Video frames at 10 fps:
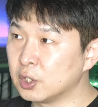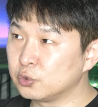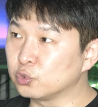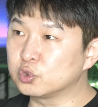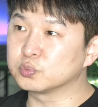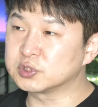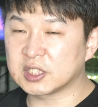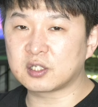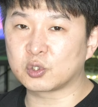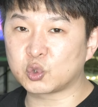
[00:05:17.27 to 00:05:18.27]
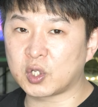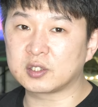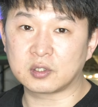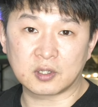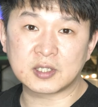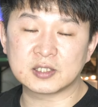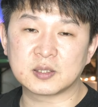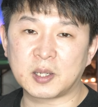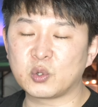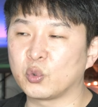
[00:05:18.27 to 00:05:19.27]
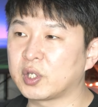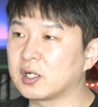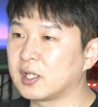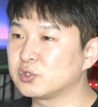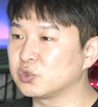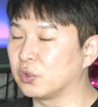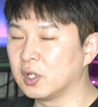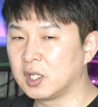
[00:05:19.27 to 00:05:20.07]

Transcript: 유튜브 채널을 통해서 영상들을 많이 공개를 했죠.